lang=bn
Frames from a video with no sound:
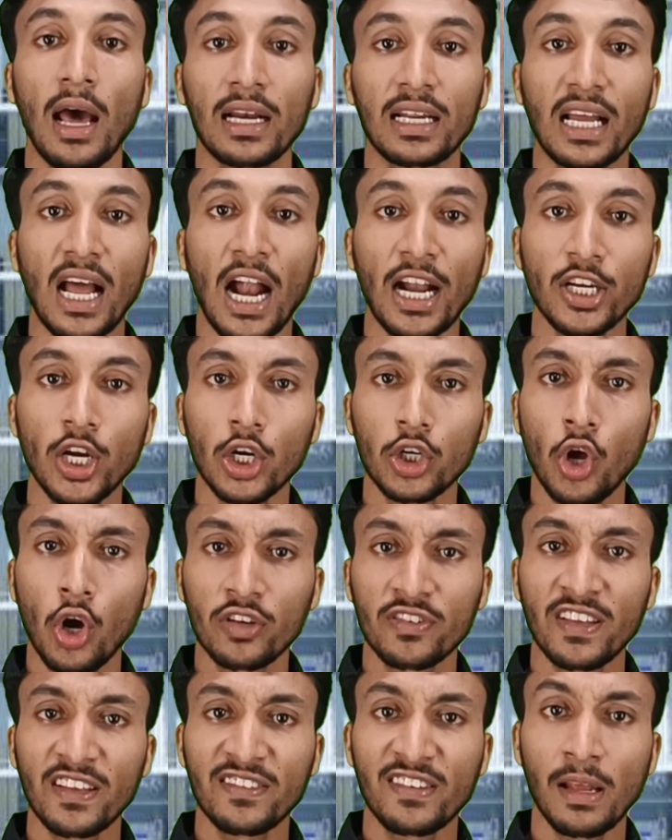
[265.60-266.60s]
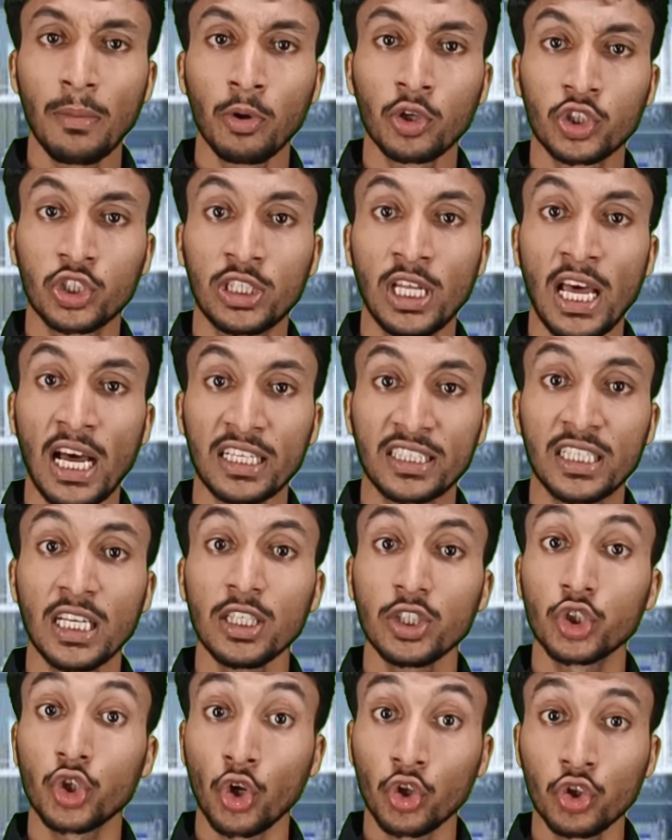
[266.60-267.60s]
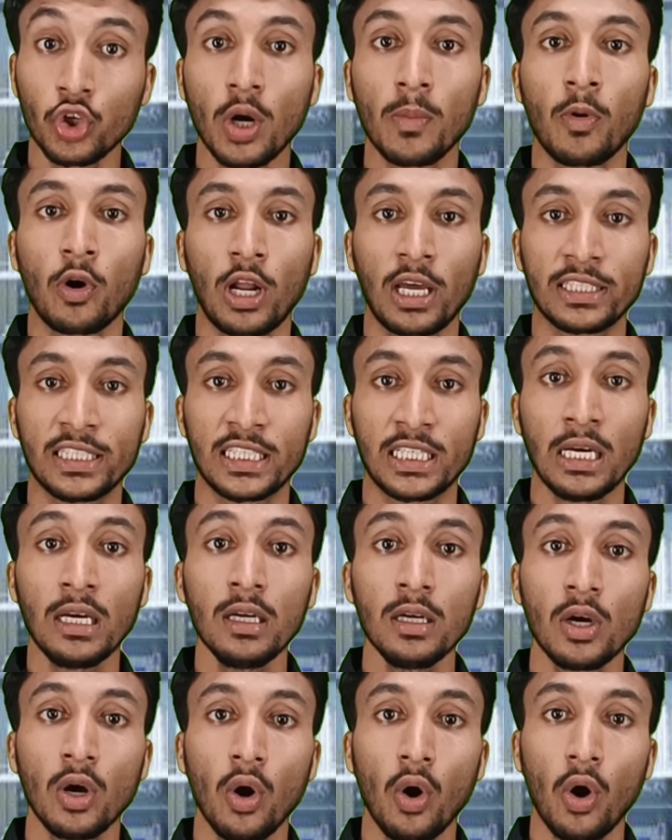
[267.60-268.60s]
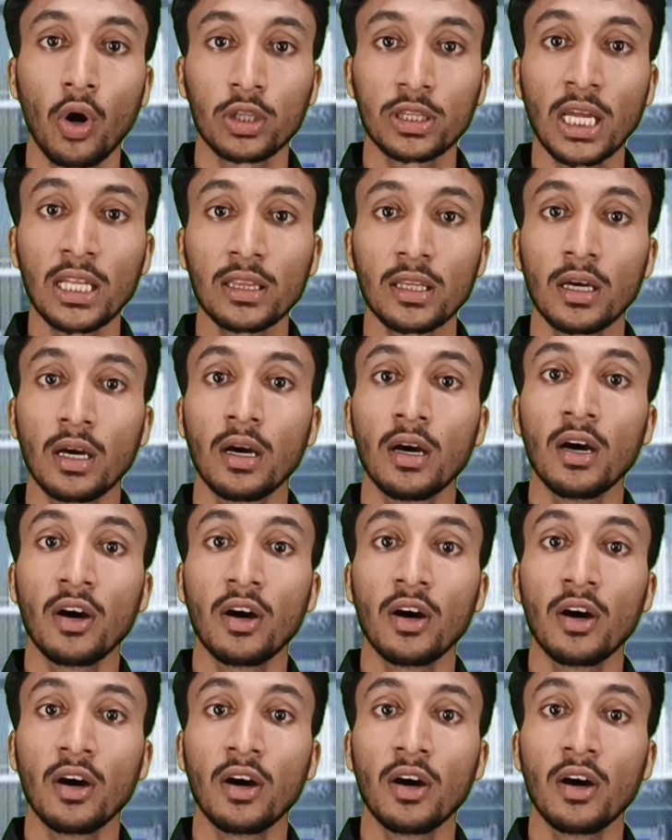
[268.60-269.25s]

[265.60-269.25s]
আর কার্ডিওটক্সিক্স এর মধ্যে আছে চন্দ্র বড়া যেটা অর্থাৎ